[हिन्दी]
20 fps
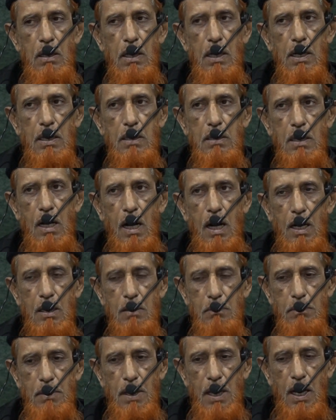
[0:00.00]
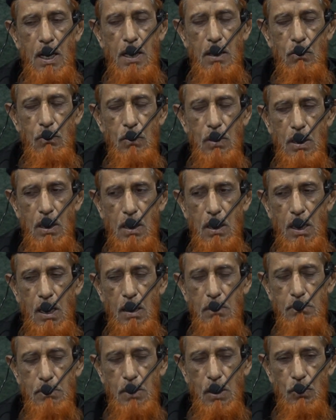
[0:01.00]
एक आदमी आए उनका
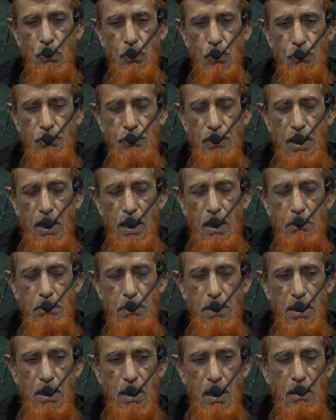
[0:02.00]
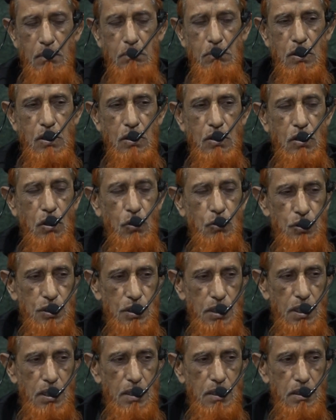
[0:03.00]
नाम था तुफेल बिन अम्र
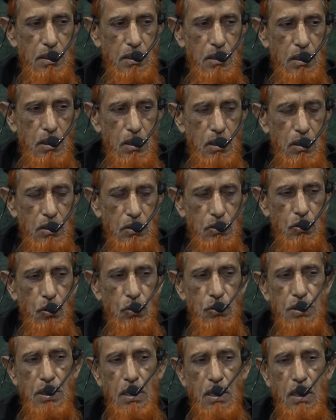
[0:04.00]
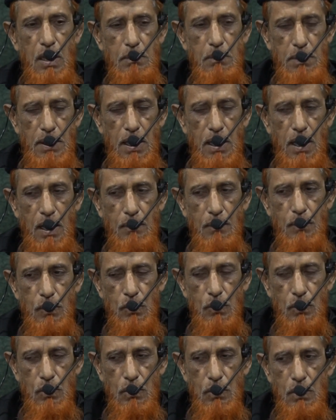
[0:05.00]
दौसी दो से कबीला
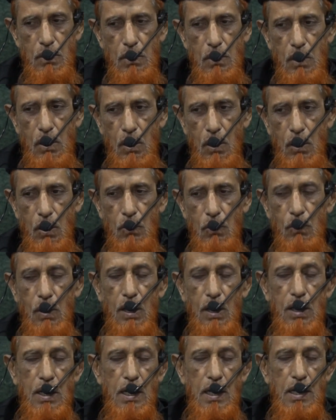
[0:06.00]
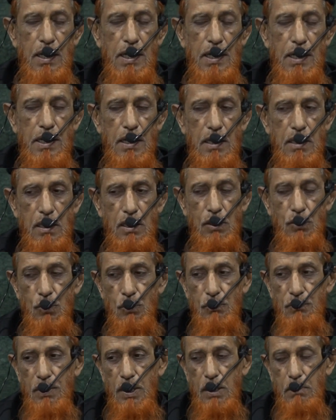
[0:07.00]
और वन के लीडर थे
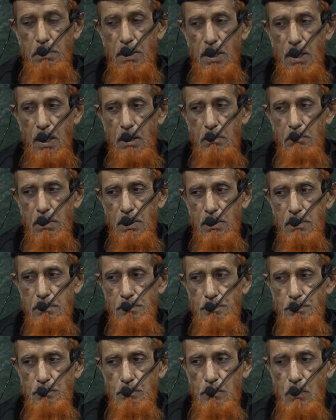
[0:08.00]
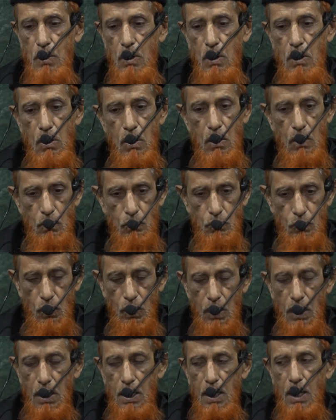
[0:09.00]
तुफेल बिन आमर वो
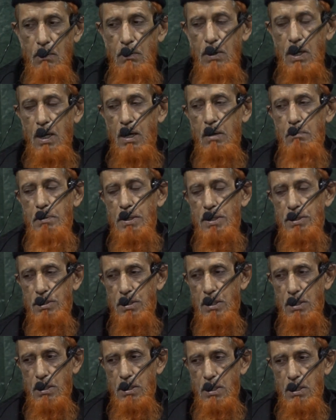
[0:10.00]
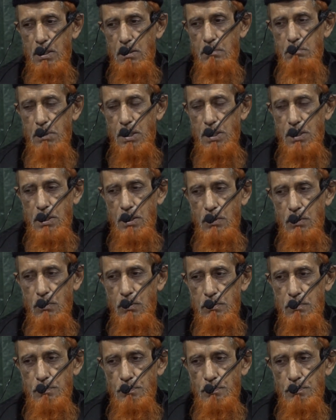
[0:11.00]
कल्ला वगैरह बेचते थे मक्के को